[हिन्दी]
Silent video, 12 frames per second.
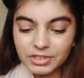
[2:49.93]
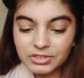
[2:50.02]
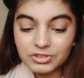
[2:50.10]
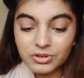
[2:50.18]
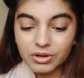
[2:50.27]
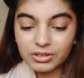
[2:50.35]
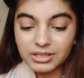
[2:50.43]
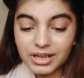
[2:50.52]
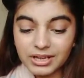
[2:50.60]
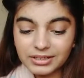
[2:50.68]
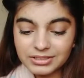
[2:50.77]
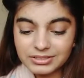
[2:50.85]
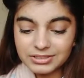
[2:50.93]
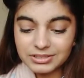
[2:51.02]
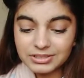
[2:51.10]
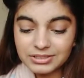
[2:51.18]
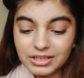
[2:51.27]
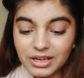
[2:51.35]
इट्स नॉट दैट इजी
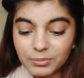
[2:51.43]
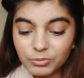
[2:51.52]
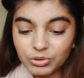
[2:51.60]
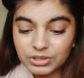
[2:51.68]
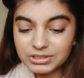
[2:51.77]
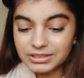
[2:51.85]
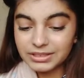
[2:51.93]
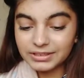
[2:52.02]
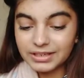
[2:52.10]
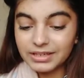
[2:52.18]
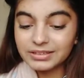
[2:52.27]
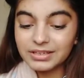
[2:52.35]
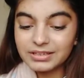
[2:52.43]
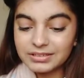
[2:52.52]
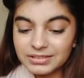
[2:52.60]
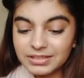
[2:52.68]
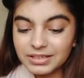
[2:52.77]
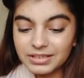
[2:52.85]
जितना आपको इजी लग रहा है इतना
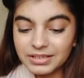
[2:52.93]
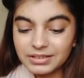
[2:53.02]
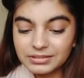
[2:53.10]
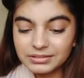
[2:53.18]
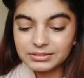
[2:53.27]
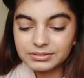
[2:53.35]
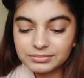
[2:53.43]
इजी नहीं है